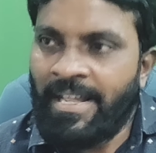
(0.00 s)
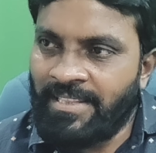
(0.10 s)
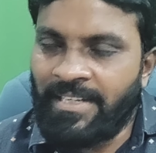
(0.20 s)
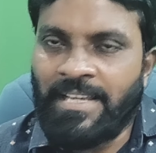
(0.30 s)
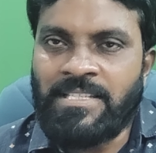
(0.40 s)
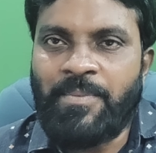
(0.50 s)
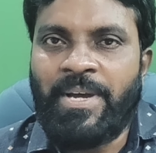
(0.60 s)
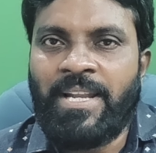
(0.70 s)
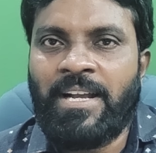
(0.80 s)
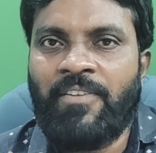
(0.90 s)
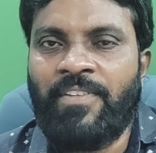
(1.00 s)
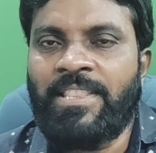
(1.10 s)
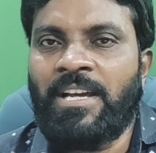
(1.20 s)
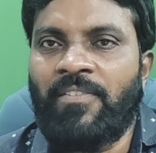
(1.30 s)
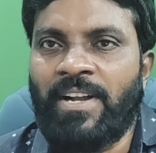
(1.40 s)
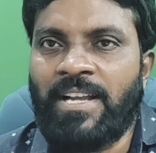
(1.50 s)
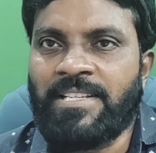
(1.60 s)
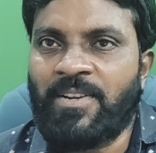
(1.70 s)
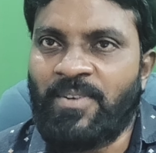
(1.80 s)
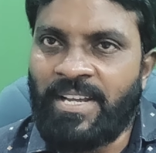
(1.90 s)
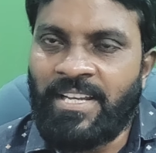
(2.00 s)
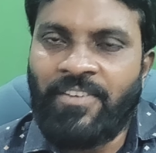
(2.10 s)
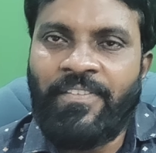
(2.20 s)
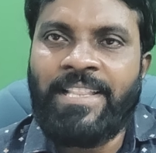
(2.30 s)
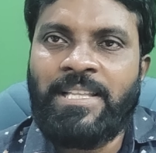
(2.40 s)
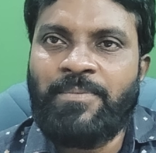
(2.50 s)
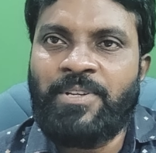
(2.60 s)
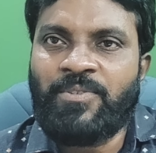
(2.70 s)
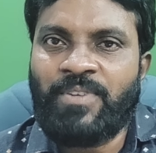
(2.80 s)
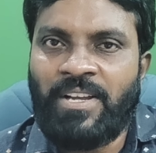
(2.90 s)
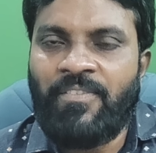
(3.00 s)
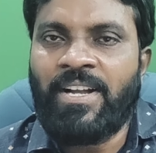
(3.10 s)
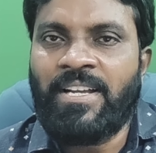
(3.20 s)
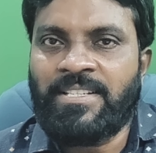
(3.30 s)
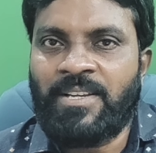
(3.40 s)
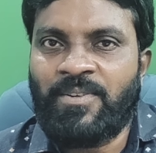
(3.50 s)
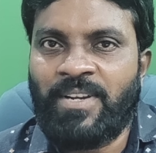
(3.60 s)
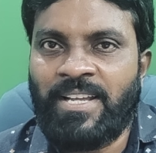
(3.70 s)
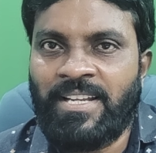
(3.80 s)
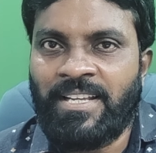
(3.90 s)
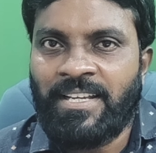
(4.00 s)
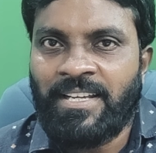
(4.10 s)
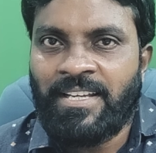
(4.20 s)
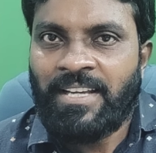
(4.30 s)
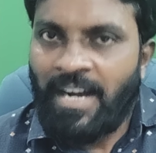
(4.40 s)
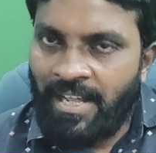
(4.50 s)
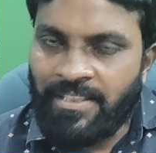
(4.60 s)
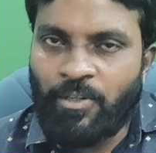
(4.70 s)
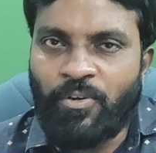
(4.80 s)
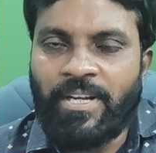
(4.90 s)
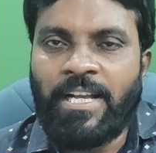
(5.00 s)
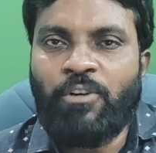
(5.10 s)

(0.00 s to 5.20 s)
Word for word: అందరికీ సమానంగా విద్యా అవకాశాలు ఉండాలి వైద్యం చేసుకునే అవకాశాలు ఉండాలి అందరూ కూడా